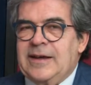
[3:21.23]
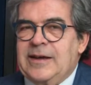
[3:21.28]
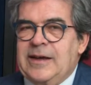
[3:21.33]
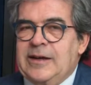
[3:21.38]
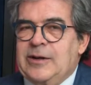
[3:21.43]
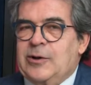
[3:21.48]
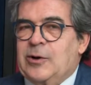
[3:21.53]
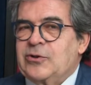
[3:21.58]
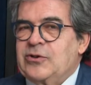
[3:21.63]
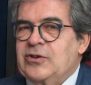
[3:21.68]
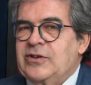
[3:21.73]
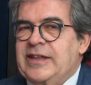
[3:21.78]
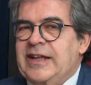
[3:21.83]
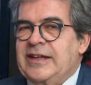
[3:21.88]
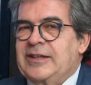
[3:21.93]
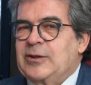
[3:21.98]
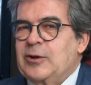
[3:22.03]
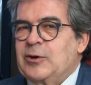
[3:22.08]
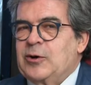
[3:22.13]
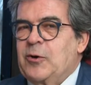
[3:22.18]
il
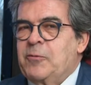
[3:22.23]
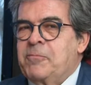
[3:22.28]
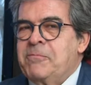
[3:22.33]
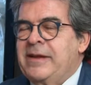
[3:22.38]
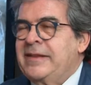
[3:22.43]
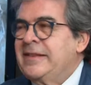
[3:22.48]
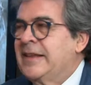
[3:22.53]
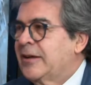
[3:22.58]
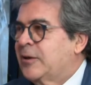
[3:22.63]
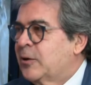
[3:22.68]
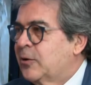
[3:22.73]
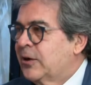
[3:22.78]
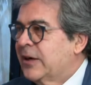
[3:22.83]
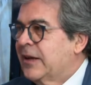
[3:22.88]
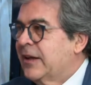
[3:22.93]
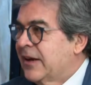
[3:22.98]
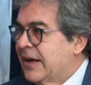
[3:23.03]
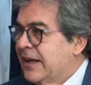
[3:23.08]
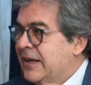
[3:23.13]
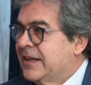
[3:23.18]
cosiddetto commendatore,
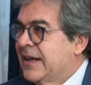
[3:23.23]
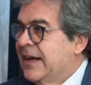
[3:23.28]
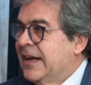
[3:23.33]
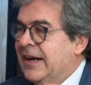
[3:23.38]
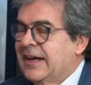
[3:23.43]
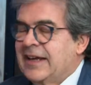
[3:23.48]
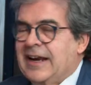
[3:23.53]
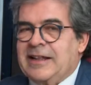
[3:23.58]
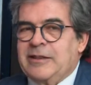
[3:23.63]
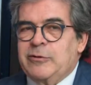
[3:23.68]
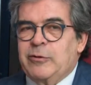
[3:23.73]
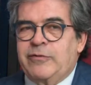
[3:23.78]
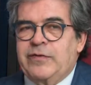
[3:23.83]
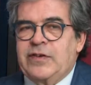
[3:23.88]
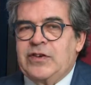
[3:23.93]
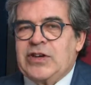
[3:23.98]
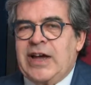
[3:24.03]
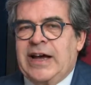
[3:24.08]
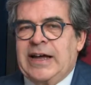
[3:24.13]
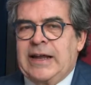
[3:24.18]
in realtà era grande
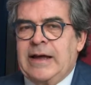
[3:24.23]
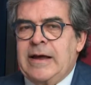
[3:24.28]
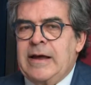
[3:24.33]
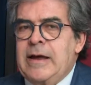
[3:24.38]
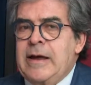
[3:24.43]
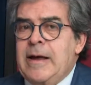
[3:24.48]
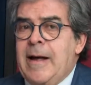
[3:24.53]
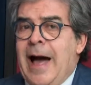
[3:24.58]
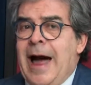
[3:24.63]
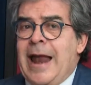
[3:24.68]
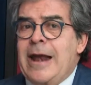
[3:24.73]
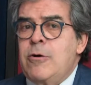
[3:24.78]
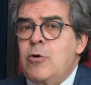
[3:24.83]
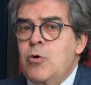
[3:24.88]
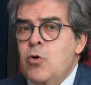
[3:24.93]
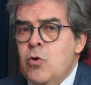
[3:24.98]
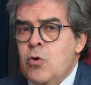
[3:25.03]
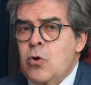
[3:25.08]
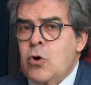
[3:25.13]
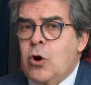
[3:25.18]
ufficiale, a
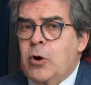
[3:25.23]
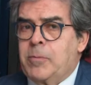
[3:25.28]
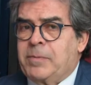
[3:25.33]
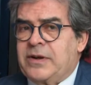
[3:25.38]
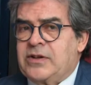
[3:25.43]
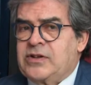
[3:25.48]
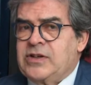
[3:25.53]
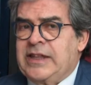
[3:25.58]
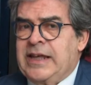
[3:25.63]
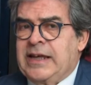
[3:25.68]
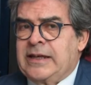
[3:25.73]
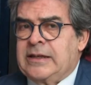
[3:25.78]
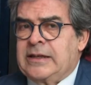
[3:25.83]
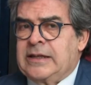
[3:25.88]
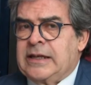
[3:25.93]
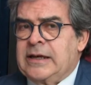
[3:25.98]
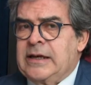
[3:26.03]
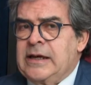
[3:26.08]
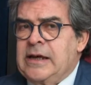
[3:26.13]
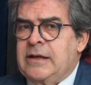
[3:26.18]
lungo
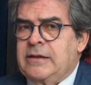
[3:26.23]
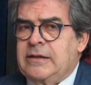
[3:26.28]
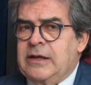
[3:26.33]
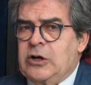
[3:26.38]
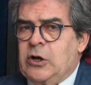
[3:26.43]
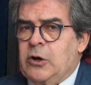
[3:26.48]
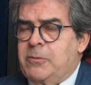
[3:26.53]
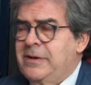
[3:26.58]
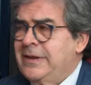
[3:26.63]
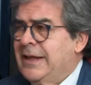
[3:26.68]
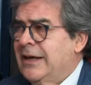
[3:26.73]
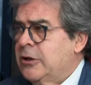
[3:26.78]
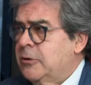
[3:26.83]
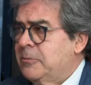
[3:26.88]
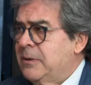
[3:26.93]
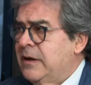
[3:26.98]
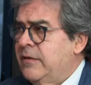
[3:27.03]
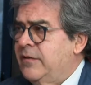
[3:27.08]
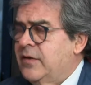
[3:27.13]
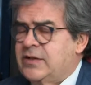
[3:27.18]
presidente del comitato
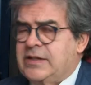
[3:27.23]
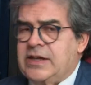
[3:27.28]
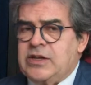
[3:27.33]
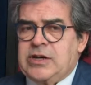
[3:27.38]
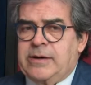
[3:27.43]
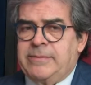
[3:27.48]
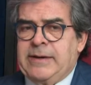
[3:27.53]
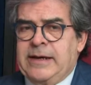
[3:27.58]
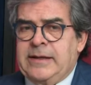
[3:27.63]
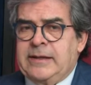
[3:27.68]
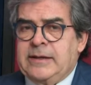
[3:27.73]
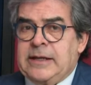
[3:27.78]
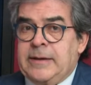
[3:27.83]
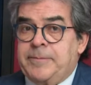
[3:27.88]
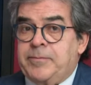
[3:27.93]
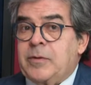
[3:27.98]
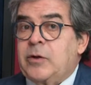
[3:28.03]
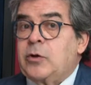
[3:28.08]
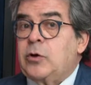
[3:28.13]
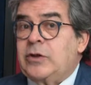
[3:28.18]
per i
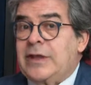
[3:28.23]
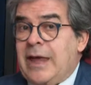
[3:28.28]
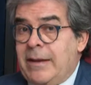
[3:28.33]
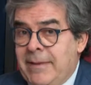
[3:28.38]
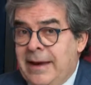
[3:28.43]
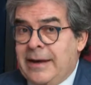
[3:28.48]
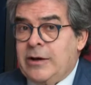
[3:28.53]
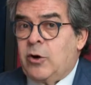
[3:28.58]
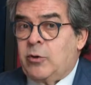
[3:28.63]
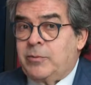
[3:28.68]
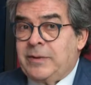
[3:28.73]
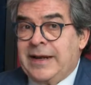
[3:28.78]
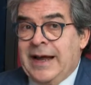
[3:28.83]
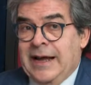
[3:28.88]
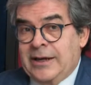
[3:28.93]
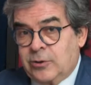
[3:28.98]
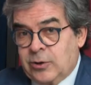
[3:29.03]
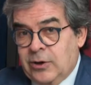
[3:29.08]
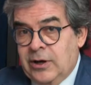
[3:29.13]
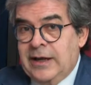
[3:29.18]
festeggiamenti, da me
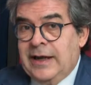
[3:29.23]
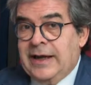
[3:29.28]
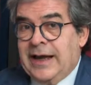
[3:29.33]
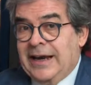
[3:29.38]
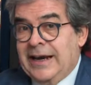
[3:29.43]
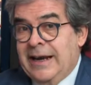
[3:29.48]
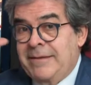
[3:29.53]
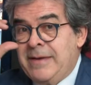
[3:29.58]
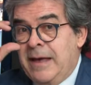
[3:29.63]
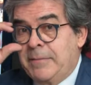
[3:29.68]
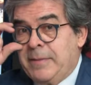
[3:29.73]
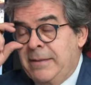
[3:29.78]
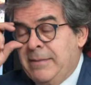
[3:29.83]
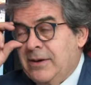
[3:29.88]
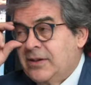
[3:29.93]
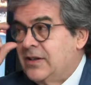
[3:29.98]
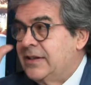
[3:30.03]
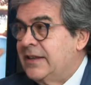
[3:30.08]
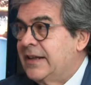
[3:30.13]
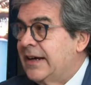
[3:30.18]
nominato alla mia prima
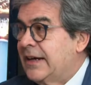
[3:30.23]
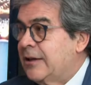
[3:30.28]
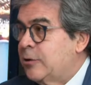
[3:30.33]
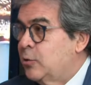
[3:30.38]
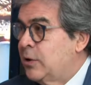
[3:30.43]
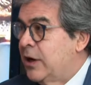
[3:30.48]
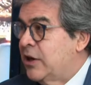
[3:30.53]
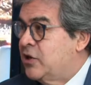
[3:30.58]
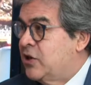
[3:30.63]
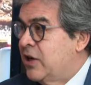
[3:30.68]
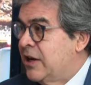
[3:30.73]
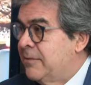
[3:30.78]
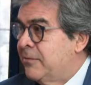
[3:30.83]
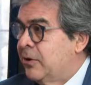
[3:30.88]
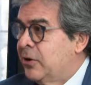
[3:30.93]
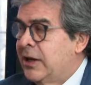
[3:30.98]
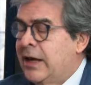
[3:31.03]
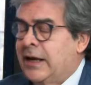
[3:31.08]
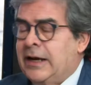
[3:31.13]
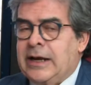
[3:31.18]
sindacatura
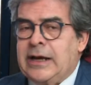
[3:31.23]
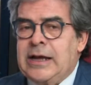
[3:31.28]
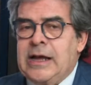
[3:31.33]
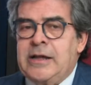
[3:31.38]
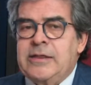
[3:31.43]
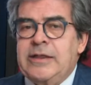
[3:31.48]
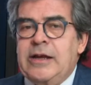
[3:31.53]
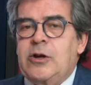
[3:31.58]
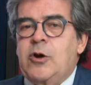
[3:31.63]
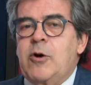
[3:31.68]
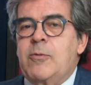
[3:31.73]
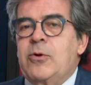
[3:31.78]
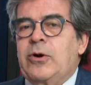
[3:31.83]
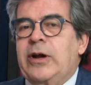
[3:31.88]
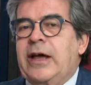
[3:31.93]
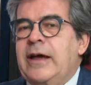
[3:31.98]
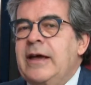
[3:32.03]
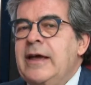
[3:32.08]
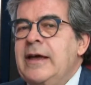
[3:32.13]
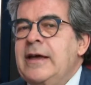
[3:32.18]
cerimoniere del
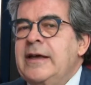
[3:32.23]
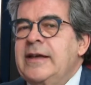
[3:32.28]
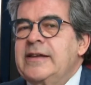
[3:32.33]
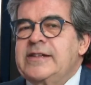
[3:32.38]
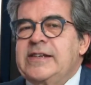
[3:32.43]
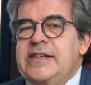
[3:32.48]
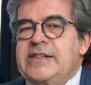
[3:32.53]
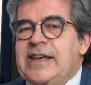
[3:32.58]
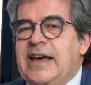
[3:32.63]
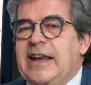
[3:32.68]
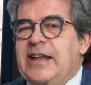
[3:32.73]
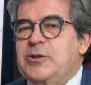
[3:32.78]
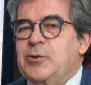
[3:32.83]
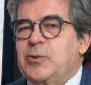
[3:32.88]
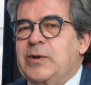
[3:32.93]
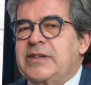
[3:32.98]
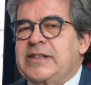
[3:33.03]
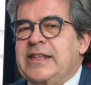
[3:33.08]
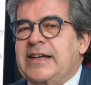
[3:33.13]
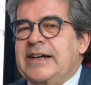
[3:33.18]
comune, si sale su
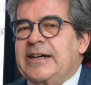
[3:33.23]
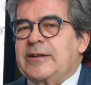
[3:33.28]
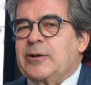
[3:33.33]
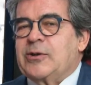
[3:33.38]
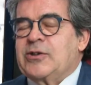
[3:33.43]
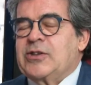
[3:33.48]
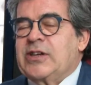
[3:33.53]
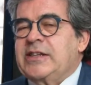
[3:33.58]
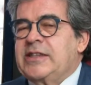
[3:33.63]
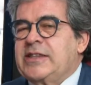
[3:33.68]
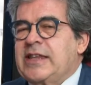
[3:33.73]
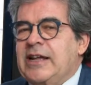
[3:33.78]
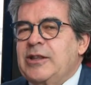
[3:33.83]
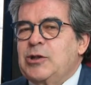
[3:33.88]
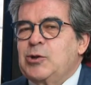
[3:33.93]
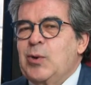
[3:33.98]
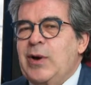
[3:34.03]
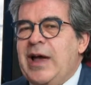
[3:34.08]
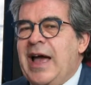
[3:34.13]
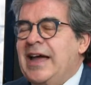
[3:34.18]
questa carrozza e tra
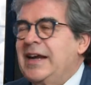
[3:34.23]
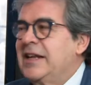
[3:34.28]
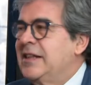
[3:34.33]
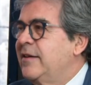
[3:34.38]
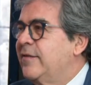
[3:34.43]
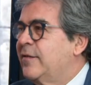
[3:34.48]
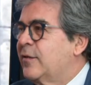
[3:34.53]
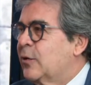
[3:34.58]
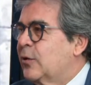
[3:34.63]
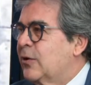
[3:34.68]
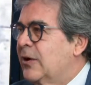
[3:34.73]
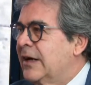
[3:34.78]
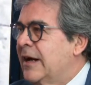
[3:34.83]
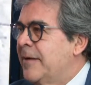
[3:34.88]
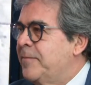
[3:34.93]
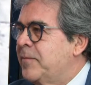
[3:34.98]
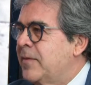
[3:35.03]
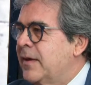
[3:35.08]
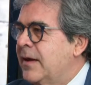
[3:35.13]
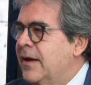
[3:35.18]
due ali di
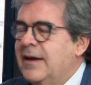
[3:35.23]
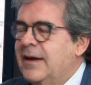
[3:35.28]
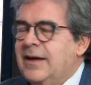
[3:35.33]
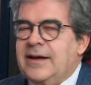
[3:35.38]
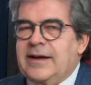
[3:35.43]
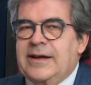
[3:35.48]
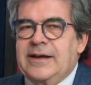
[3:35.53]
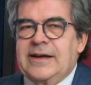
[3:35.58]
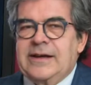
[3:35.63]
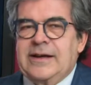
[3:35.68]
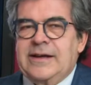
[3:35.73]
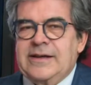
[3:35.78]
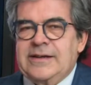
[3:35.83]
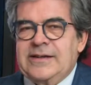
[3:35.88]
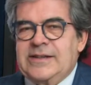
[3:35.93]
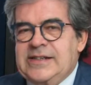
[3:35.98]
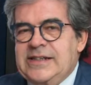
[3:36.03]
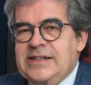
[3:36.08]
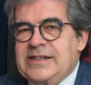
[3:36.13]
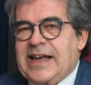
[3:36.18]
folla eh,
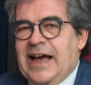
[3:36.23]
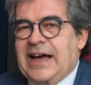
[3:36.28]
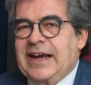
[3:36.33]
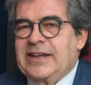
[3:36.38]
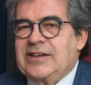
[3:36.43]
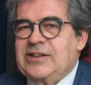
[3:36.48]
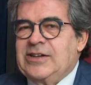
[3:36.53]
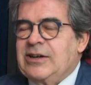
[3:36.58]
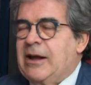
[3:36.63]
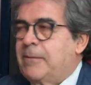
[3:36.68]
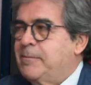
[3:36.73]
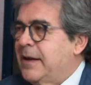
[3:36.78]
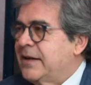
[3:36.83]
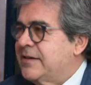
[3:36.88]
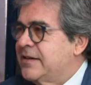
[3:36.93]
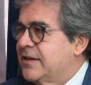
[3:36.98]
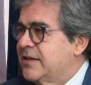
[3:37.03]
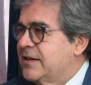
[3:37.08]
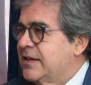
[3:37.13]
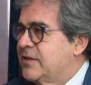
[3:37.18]
si sale sino a
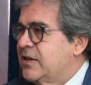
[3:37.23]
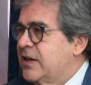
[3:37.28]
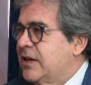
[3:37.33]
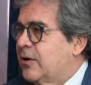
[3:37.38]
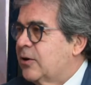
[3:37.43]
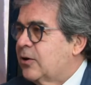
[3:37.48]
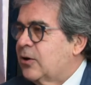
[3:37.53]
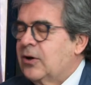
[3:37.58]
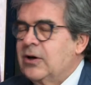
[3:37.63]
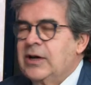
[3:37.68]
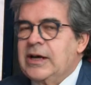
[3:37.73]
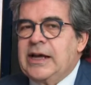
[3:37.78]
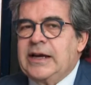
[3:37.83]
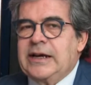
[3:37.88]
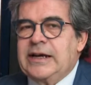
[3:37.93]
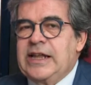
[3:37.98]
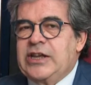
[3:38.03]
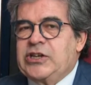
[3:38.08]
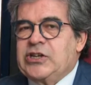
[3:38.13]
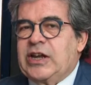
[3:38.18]
Piazza Stesicoro,
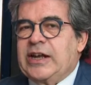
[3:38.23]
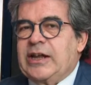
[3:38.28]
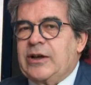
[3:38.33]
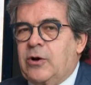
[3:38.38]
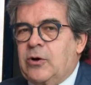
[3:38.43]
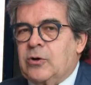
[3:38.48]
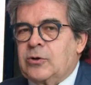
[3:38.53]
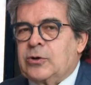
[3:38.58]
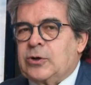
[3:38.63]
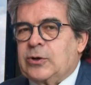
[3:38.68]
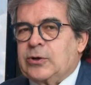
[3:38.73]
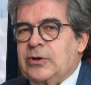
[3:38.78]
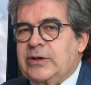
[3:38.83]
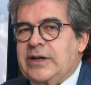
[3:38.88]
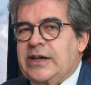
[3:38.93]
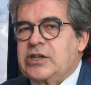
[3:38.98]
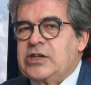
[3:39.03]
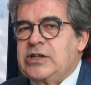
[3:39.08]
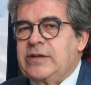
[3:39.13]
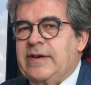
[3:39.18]
lì c'è l'incontro con
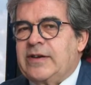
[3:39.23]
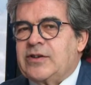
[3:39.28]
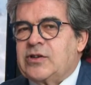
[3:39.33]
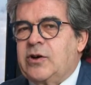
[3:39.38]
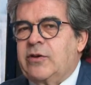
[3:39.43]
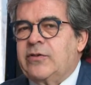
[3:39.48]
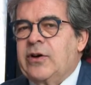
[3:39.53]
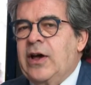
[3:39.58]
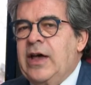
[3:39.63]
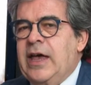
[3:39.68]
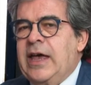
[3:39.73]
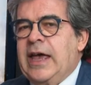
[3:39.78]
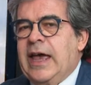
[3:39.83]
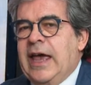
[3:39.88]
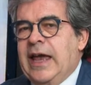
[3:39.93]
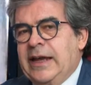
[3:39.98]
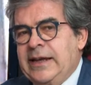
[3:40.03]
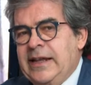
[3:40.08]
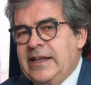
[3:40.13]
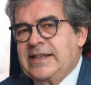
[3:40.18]
l'arcivescovo
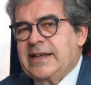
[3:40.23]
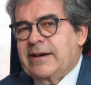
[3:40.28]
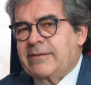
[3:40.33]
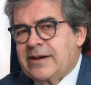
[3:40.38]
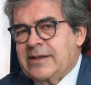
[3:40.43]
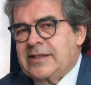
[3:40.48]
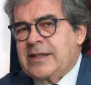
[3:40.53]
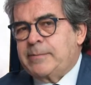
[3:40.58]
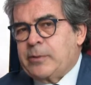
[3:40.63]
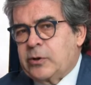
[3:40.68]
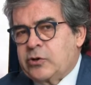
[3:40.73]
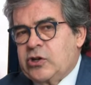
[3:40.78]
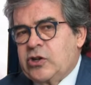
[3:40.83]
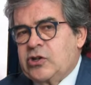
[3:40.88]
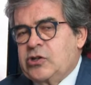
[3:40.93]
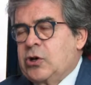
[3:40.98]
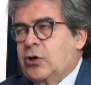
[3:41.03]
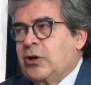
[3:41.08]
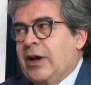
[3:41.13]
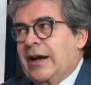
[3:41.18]
e inizia questa
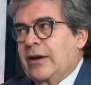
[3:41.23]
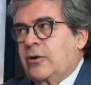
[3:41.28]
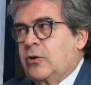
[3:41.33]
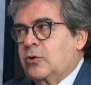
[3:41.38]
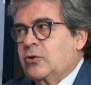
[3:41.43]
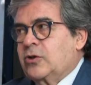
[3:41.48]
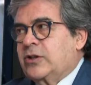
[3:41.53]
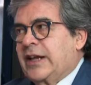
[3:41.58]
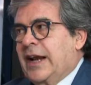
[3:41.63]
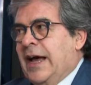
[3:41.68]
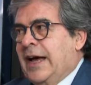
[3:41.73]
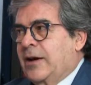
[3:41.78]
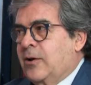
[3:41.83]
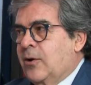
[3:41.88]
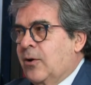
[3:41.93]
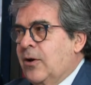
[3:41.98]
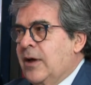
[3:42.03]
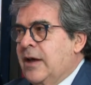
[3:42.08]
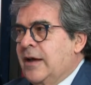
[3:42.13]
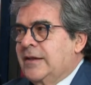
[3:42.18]
processione al
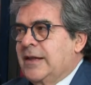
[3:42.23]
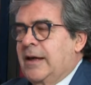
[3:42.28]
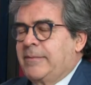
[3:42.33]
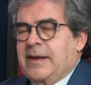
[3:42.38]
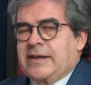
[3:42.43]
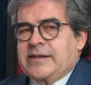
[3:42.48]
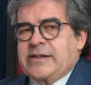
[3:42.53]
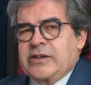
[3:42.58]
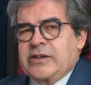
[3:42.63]
contrario, da Piazza